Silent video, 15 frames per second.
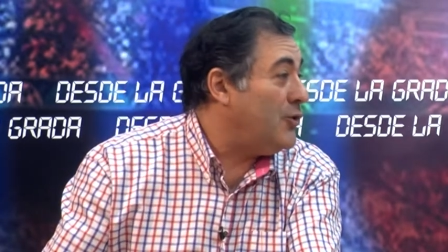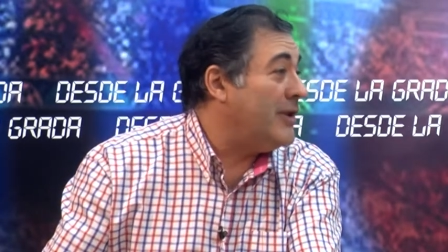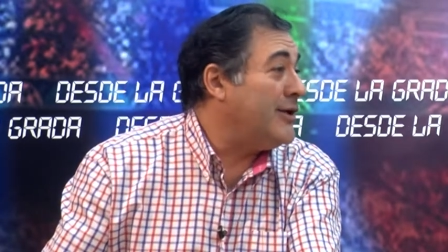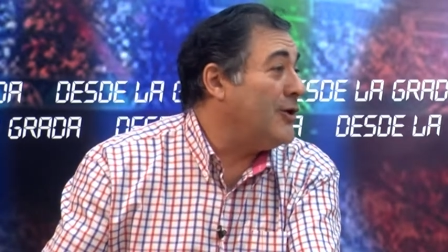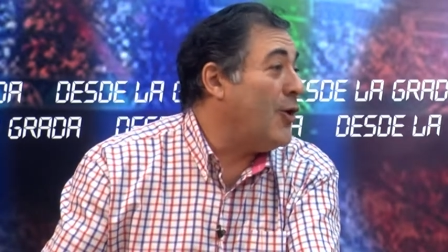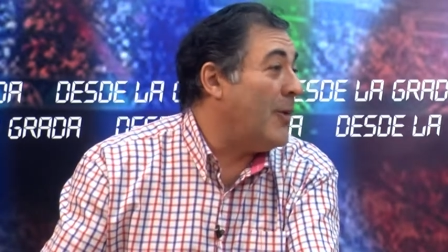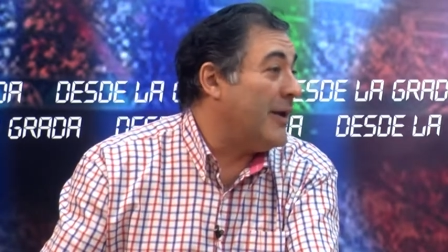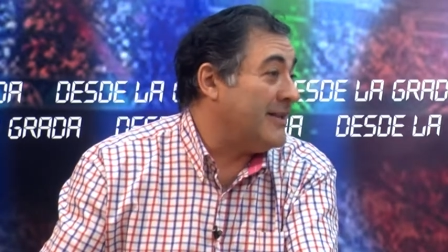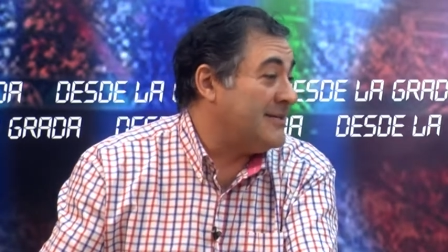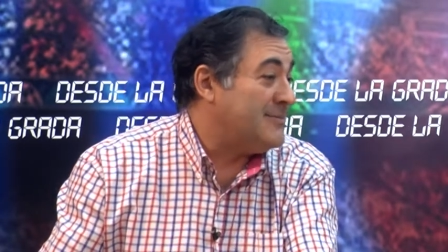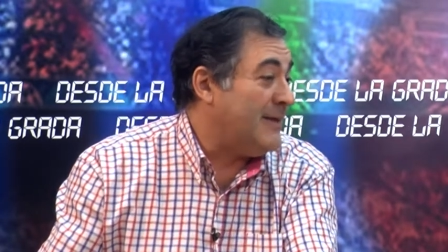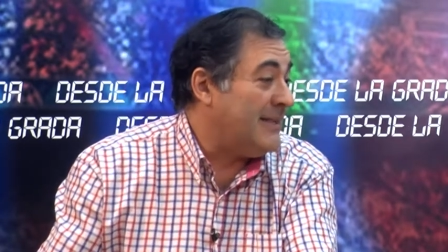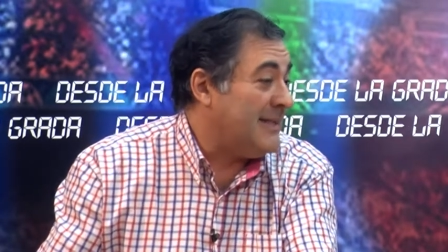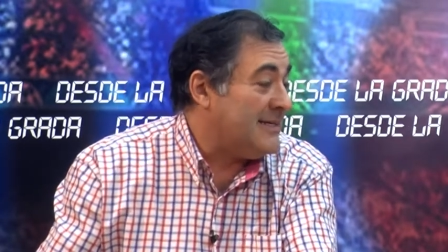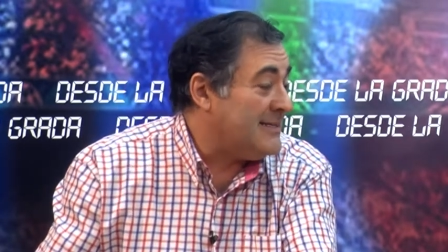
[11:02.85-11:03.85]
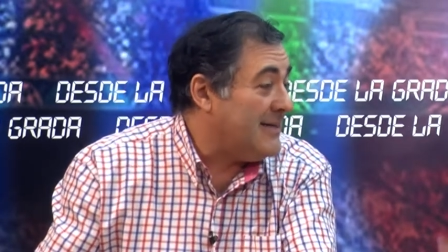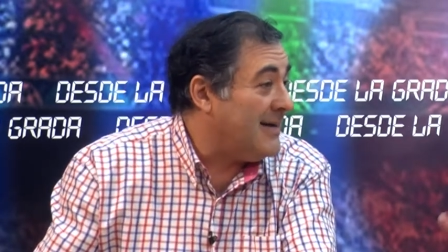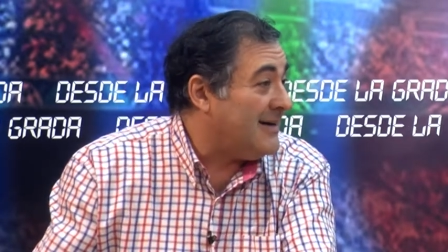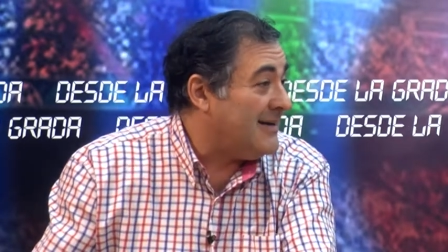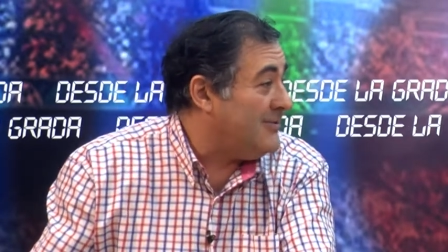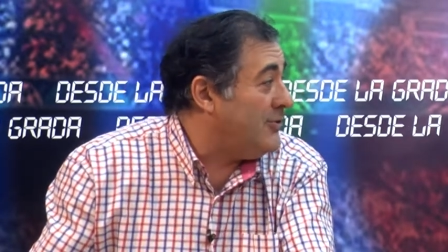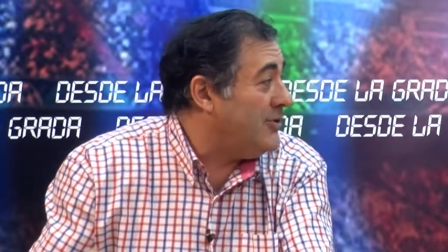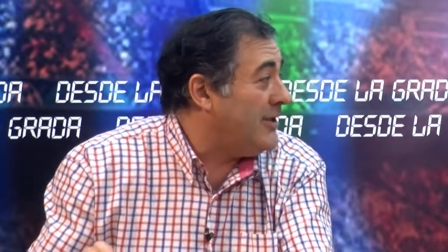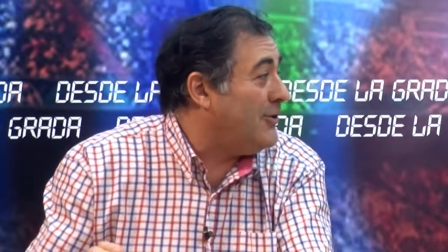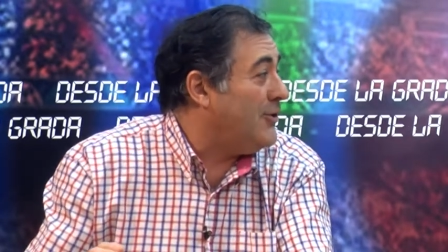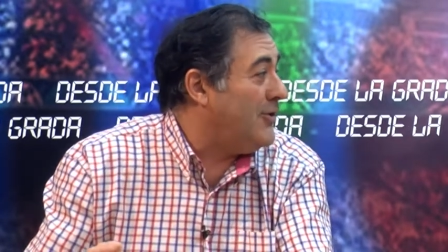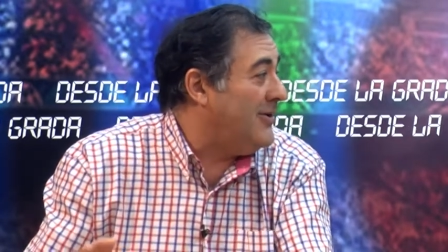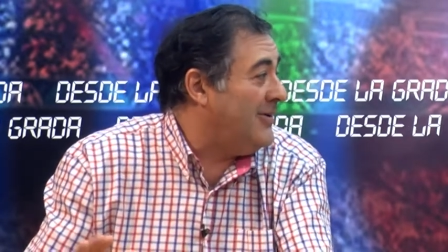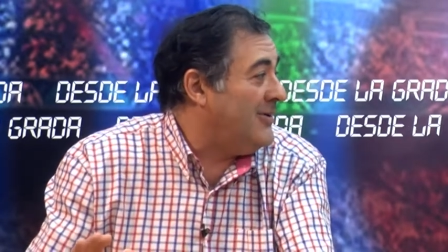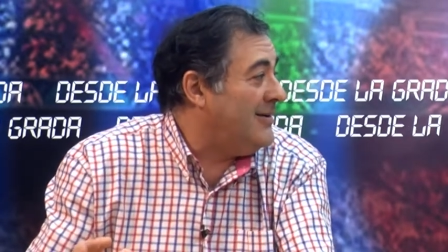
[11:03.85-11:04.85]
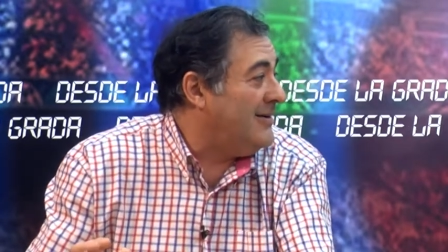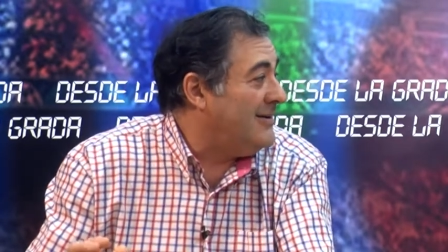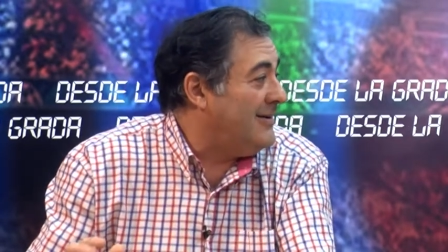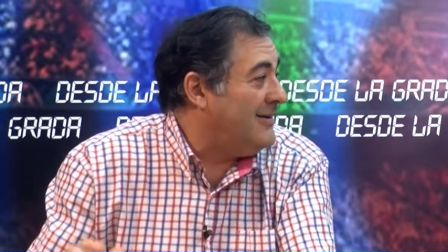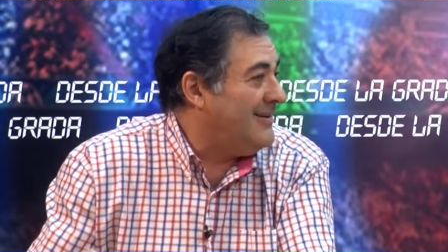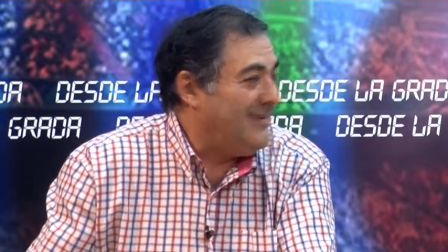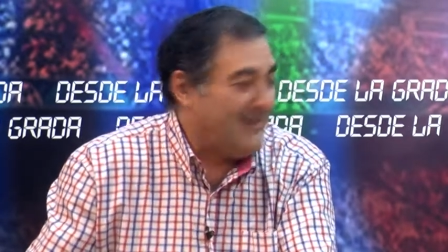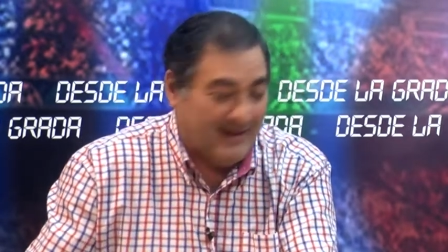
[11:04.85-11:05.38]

Yo ya tengo guardaespaldas ya. Como para ir y poner pegas.